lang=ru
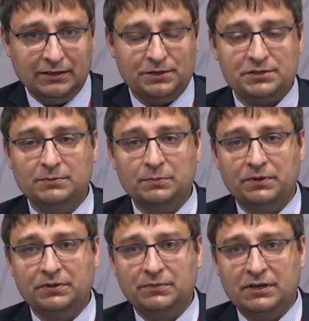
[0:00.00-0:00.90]
Конечно, мы
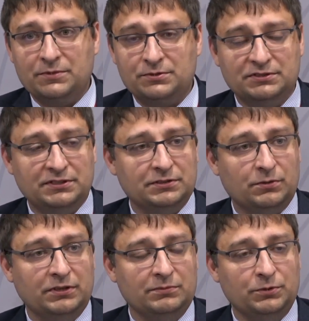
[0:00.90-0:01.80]
понимаем, что
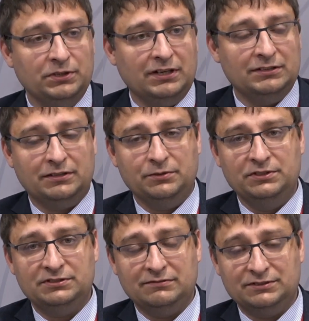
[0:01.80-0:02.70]
здесь роль коммуникатора,
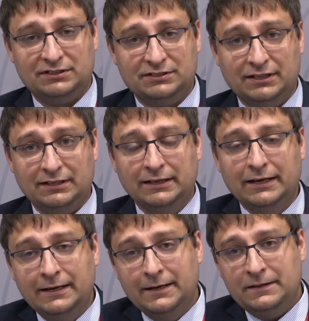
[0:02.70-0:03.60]
юриста возрастает.